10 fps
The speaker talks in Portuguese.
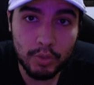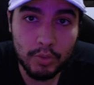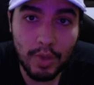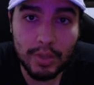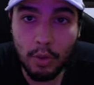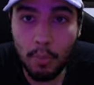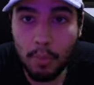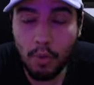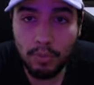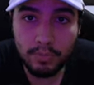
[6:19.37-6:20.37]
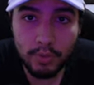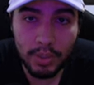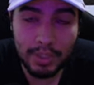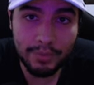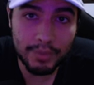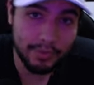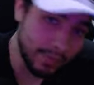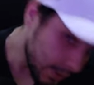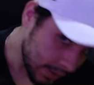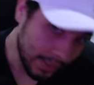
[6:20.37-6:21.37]
Não é tão bom, só dá defesa
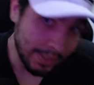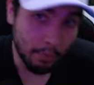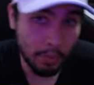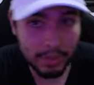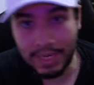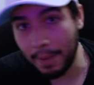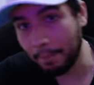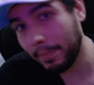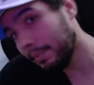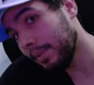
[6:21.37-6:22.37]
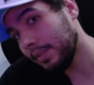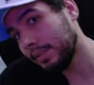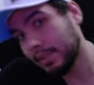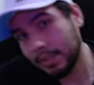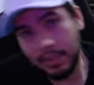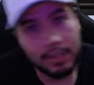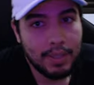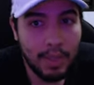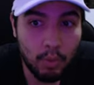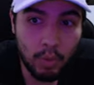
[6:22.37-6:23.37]
física, dá um pouquinho de HP, mas
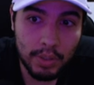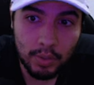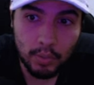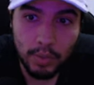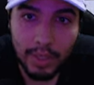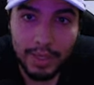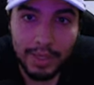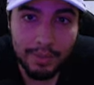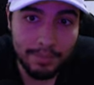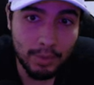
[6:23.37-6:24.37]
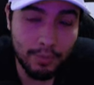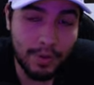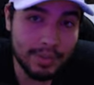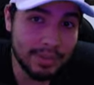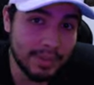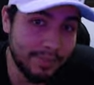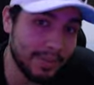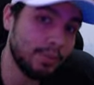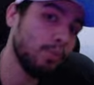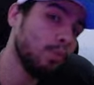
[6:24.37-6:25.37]
é um corta-cura, né, cara? Eu falo assim, você
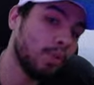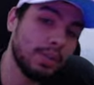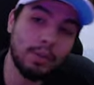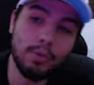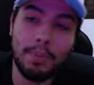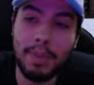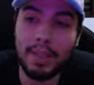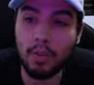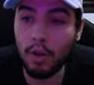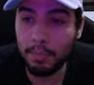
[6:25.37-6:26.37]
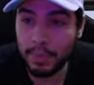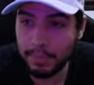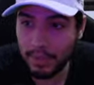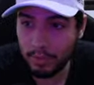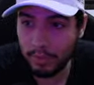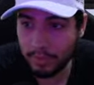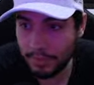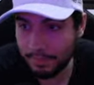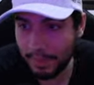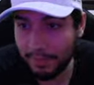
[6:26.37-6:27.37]
faz o, o corta-cura menor primeiro
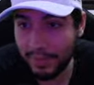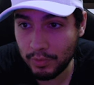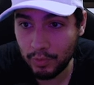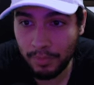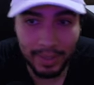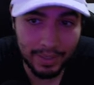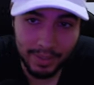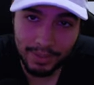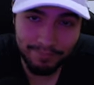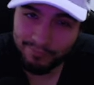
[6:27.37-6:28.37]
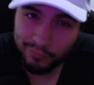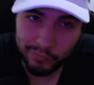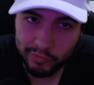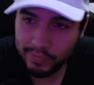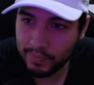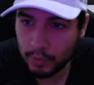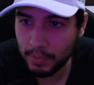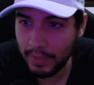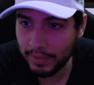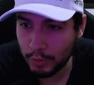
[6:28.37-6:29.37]
para transformar nele os
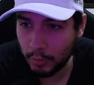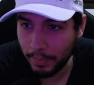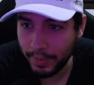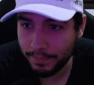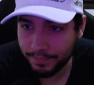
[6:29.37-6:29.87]
benefícios B.